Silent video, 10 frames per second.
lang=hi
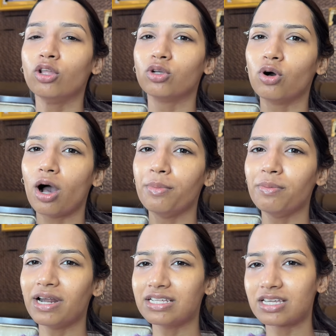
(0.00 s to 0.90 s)
तो अभी
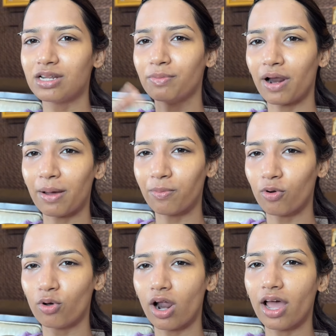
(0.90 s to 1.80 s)
मेरा स्किन प्रैप
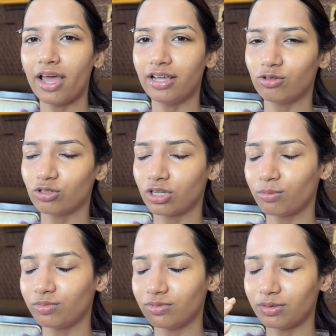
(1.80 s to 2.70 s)
हो रहा है तो सब